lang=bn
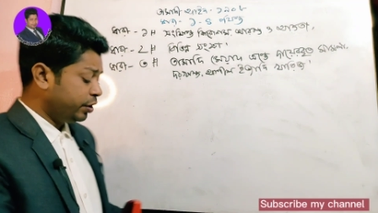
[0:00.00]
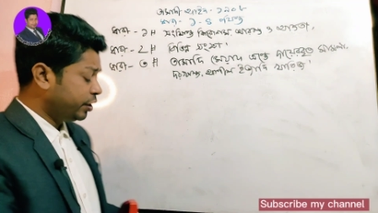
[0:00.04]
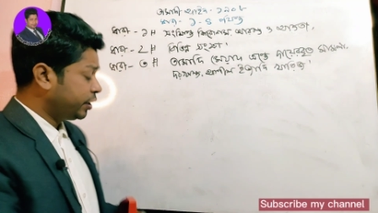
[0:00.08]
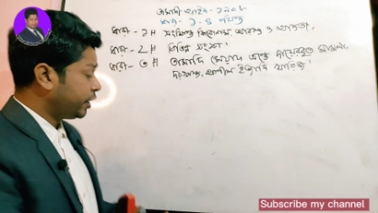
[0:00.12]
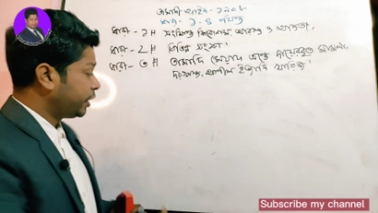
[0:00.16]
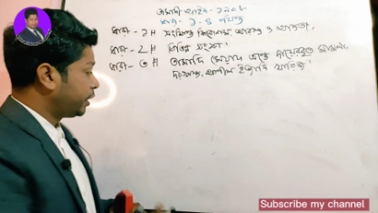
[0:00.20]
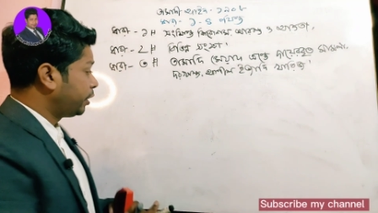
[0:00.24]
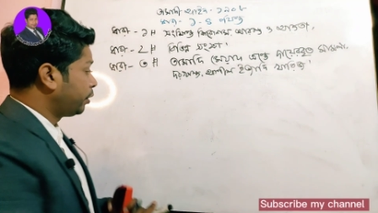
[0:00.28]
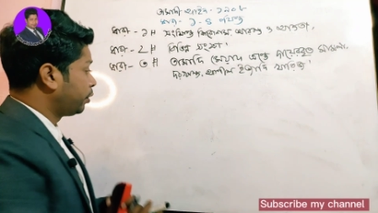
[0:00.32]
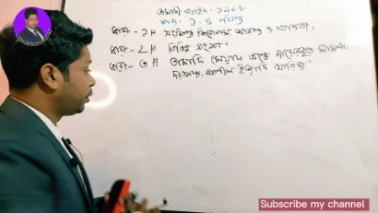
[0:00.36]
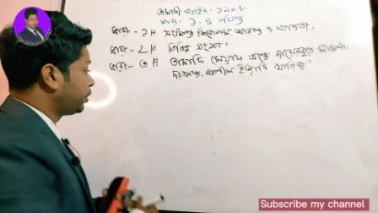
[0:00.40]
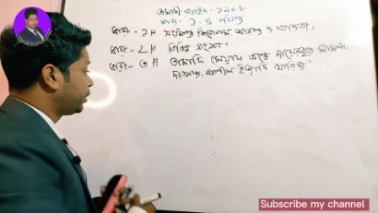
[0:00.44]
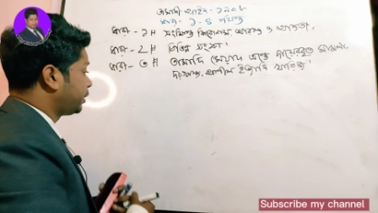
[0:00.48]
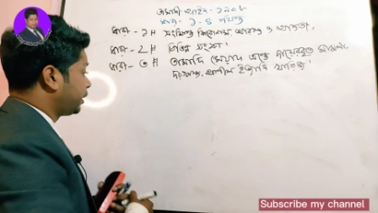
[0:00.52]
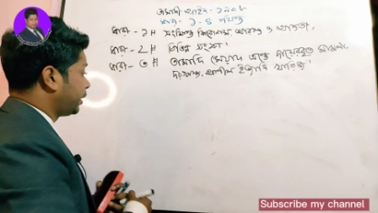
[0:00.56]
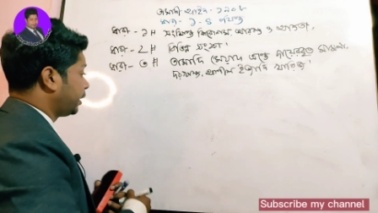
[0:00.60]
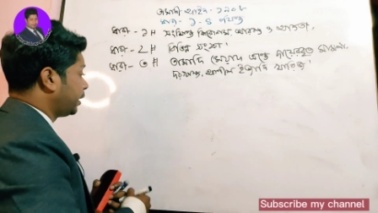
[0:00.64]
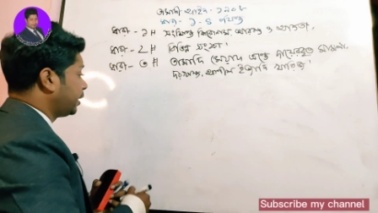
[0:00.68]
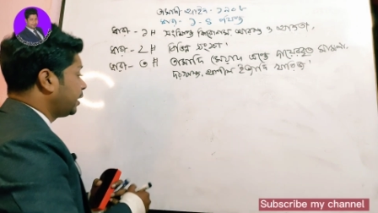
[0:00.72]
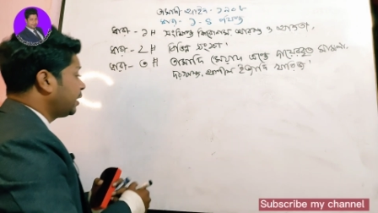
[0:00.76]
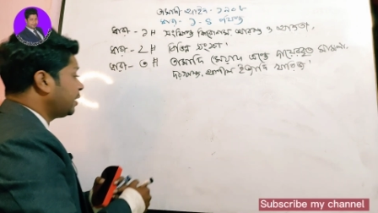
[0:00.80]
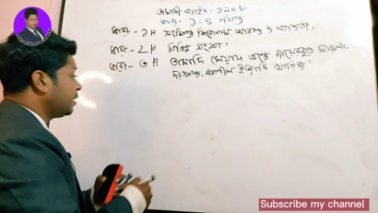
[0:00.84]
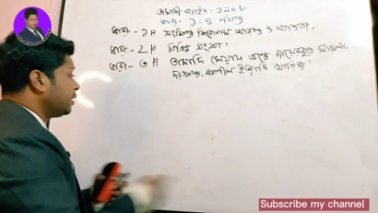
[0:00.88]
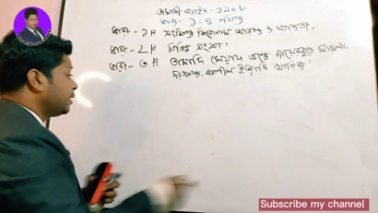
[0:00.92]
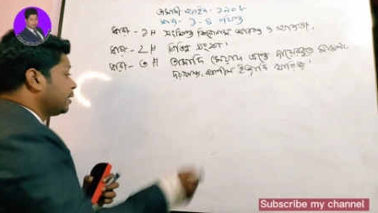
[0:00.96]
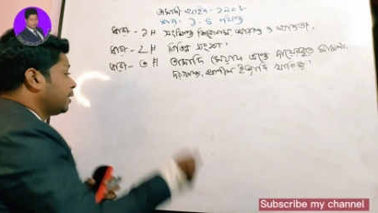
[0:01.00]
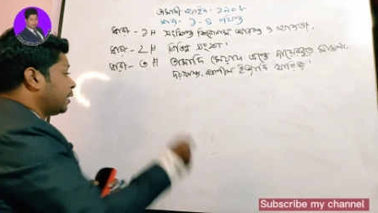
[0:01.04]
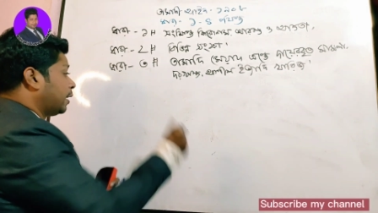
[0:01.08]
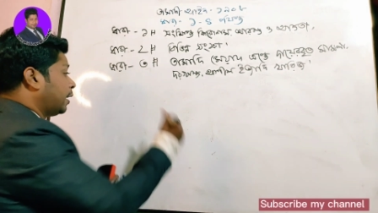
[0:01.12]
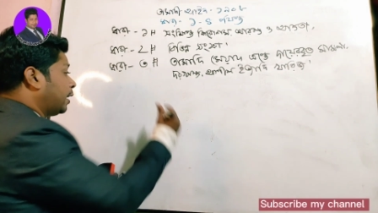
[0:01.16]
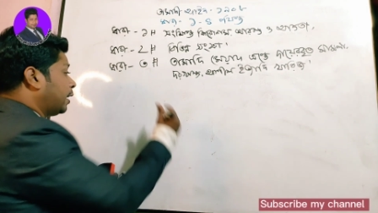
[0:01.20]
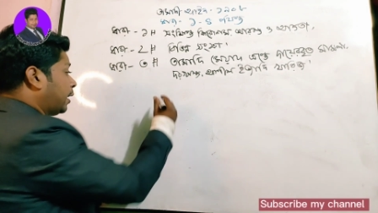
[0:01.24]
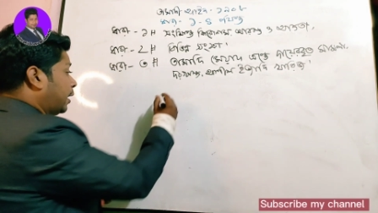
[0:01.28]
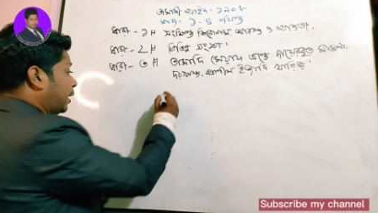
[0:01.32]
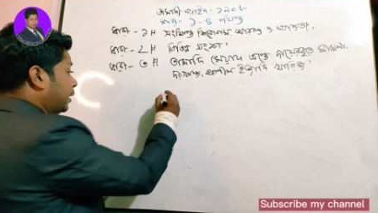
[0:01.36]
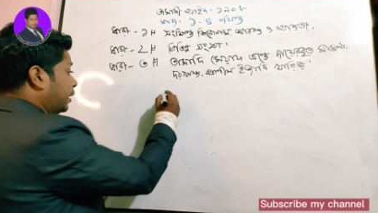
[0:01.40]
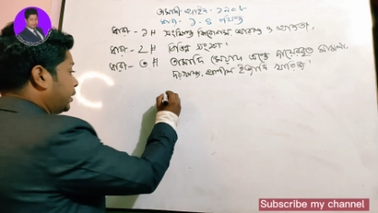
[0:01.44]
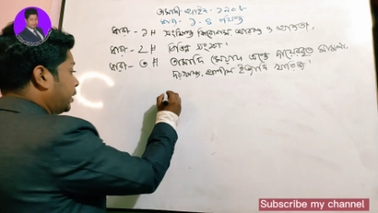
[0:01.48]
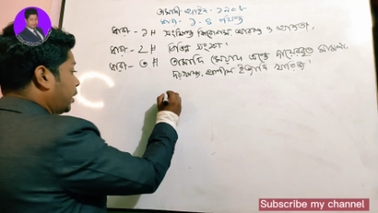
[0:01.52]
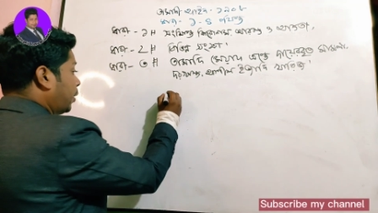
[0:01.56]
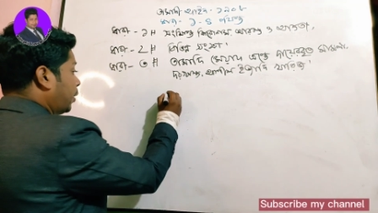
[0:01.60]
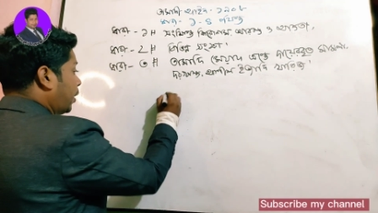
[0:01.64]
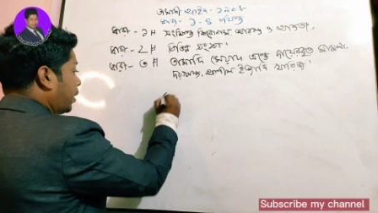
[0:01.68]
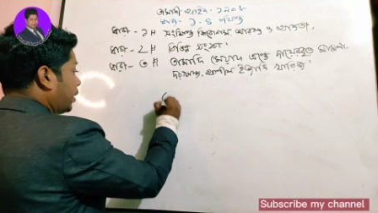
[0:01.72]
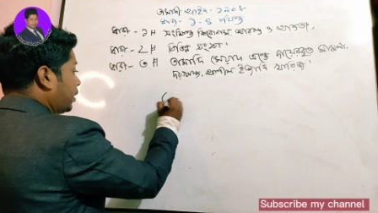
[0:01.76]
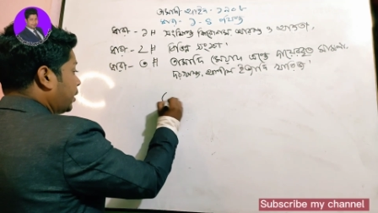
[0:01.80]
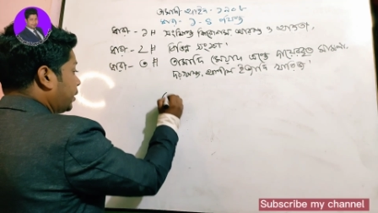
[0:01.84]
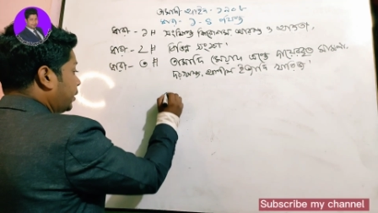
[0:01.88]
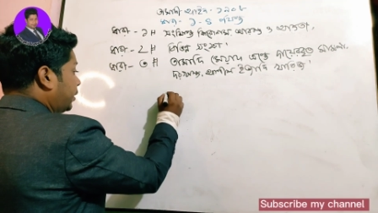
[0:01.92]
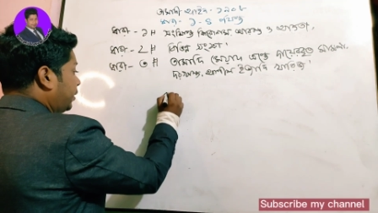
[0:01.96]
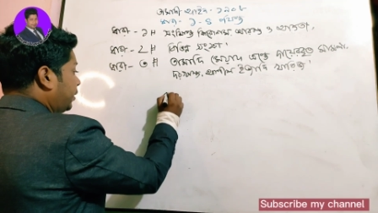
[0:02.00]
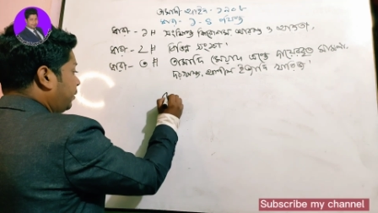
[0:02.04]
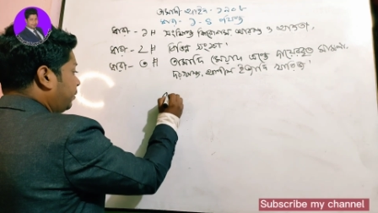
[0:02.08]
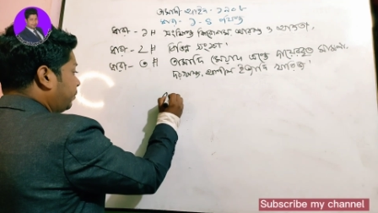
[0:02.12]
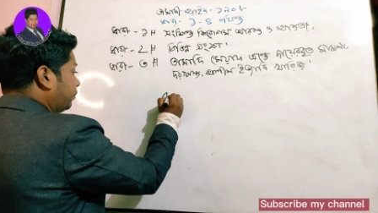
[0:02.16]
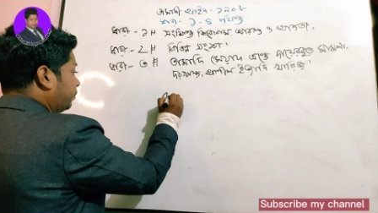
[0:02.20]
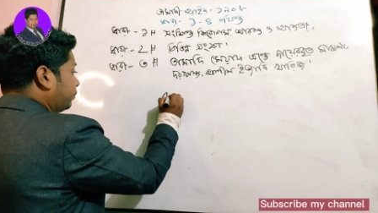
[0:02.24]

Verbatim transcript: সেটি হচ্ছে দেওয়ানি